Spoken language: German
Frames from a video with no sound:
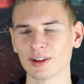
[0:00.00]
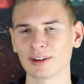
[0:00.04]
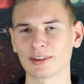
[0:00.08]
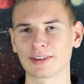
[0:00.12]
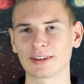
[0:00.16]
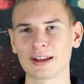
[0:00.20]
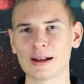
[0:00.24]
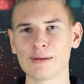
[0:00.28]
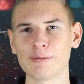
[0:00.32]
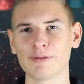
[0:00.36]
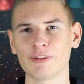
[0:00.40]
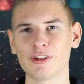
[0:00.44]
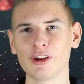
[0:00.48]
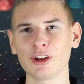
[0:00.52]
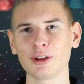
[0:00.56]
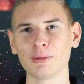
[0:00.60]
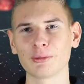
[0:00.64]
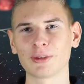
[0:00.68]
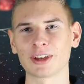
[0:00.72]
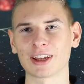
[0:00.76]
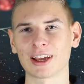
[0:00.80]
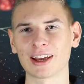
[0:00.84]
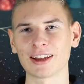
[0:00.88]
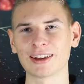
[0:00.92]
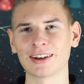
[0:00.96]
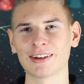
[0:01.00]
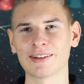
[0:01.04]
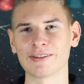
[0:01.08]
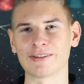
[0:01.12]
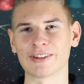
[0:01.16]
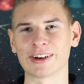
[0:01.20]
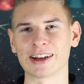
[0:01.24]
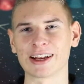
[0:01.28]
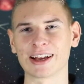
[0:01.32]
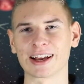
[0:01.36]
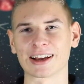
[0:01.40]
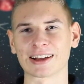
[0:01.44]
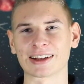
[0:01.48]
deshalb freue ich mich echt auf
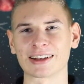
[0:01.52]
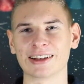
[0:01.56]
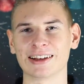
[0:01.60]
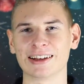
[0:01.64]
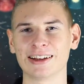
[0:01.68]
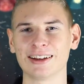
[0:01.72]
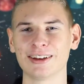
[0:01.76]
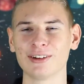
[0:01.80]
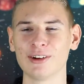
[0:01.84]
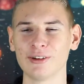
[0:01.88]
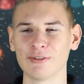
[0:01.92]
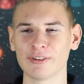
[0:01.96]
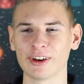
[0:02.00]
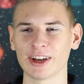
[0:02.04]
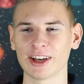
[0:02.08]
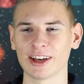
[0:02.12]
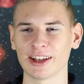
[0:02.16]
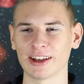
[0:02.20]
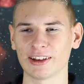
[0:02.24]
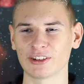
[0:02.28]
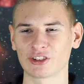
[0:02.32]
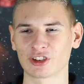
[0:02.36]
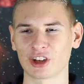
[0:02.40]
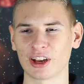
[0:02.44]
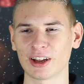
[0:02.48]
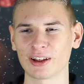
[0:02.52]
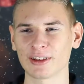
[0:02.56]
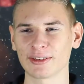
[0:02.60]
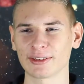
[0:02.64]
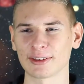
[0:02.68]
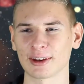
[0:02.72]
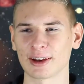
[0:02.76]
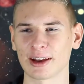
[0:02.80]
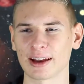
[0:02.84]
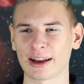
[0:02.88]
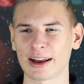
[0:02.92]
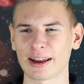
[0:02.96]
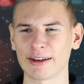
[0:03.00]
Weihnachten, nicht nur wegen den Geschenken,
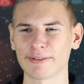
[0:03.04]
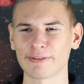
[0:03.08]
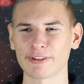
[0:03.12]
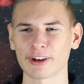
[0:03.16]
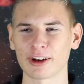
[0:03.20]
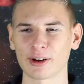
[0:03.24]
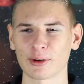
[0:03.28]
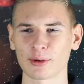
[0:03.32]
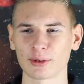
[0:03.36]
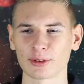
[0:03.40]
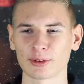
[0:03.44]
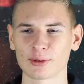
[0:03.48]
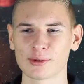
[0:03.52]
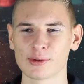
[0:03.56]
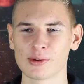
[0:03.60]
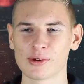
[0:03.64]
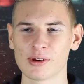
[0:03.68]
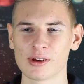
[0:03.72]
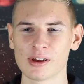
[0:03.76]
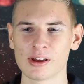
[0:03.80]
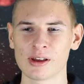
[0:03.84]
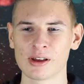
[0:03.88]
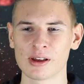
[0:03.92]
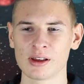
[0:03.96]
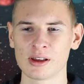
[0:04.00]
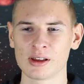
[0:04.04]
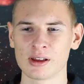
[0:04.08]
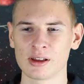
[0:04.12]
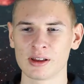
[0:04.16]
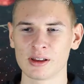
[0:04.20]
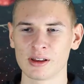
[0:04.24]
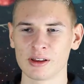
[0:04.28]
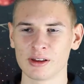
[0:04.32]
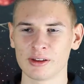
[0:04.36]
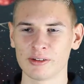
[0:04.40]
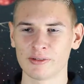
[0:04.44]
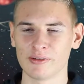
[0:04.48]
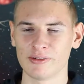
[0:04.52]
sondern einfach auch so
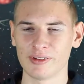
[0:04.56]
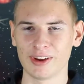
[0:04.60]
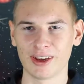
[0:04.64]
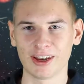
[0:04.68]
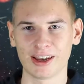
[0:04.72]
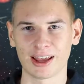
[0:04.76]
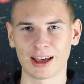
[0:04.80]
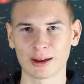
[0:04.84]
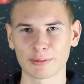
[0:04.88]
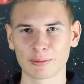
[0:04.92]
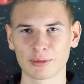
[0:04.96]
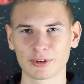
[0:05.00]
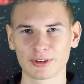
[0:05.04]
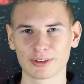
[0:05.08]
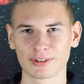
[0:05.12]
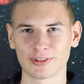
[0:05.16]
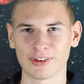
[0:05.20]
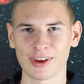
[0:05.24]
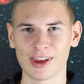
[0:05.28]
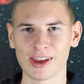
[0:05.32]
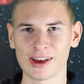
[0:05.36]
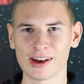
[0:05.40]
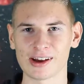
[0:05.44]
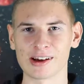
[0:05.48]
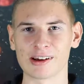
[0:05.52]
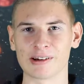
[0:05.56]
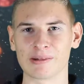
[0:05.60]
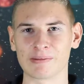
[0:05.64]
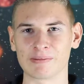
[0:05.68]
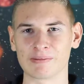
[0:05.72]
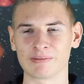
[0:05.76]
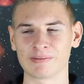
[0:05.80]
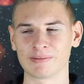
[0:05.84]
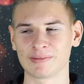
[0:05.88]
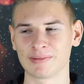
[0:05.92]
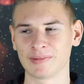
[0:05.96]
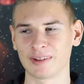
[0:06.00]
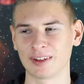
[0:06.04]
wegen der Atmosphäre.
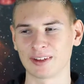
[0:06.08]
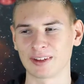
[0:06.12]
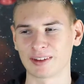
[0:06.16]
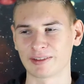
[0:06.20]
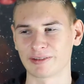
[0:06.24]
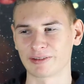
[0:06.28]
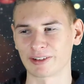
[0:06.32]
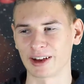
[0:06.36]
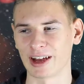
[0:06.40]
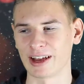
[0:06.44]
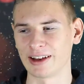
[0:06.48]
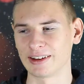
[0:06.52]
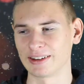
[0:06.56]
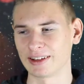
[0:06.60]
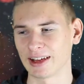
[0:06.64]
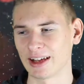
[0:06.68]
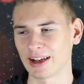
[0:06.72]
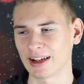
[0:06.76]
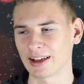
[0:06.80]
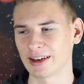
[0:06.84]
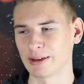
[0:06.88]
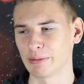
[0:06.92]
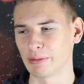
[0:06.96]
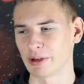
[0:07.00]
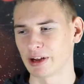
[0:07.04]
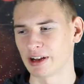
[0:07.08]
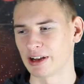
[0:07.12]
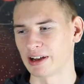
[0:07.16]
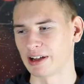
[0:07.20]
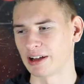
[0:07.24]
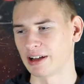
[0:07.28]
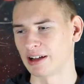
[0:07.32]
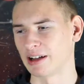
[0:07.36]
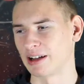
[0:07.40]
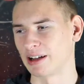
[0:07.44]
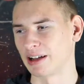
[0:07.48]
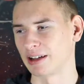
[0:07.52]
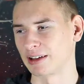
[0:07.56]
Diese freien Tage, die man
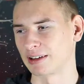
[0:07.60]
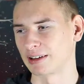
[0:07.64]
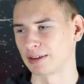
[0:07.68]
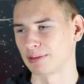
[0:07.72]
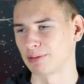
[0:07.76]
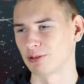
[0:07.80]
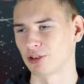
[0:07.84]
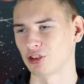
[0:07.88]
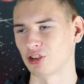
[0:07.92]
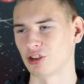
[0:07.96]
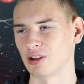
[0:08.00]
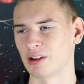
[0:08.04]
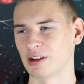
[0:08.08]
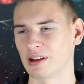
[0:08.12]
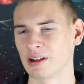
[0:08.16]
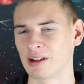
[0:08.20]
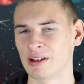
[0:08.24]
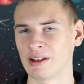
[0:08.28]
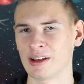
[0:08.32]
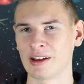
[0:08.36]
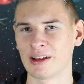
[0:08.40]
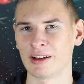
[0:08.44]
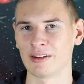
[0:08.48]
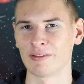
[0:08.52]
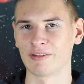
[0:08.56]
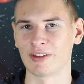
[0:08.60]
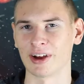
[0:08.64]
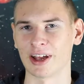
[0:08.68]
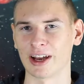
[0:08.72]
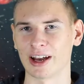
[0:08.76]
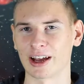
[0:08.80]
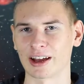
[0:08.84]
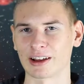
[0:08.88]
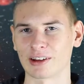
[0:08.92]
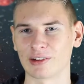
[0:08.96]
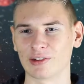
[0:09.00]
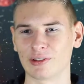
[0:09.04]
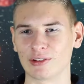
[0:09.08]
da hat zwischen
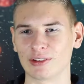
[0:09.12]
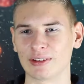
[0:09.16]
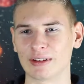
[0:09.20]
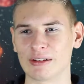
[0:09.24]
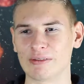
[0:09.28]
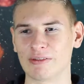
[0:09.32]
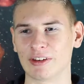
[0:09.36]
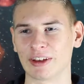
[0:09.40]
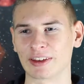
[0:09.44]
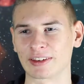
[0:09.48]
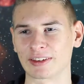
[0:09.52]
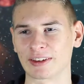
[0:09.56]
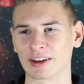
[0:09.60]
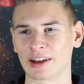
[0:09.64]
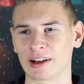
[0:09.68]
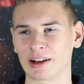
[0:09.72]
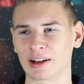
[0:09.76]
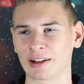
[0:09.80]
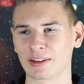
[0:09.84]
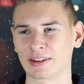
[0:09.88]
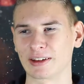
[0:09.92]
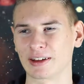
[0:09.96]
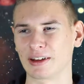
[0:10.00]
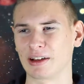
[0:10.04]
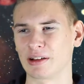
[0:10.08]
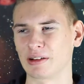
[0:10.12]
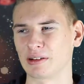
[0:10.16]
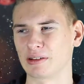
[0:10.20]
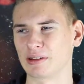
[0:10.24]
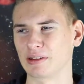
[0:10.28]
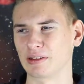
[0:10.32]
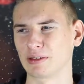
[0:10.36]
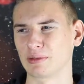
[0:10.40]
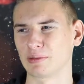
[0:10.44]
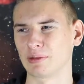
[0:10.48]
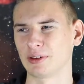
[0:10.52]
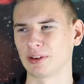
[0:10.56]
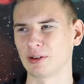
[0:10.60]
Weihnachten und Silvester, ist ja
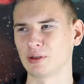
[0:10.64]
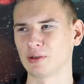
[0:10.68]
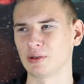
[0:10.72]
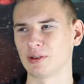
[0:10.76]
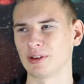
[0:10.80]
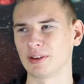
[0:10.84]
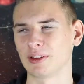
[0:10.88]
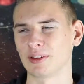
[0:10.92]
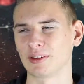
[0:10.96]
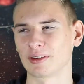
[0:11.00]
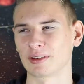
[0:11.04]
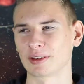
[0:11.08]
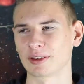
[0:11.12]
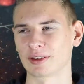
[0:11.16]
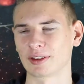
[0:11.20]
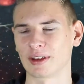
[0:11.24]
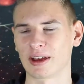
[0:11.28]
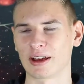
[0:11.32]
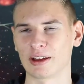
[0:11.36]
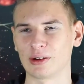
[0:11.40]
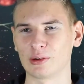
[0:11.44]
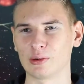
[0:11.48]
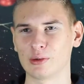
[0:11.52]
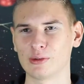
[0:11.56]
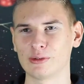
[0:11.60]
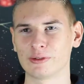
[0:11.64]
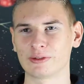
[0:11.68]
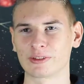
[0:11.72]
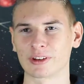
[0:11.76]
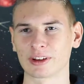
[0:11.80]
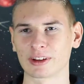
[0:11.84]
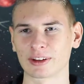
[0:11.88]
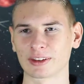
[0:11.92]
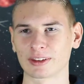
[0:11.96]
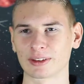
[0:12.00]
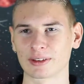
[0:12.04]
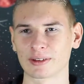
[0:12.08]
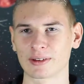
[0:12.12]
sowieso dieses Jahr doof,
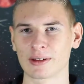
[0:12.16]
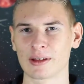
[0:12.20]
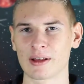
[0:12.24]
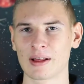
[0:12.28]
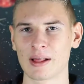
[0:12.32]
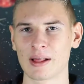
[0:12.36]
dass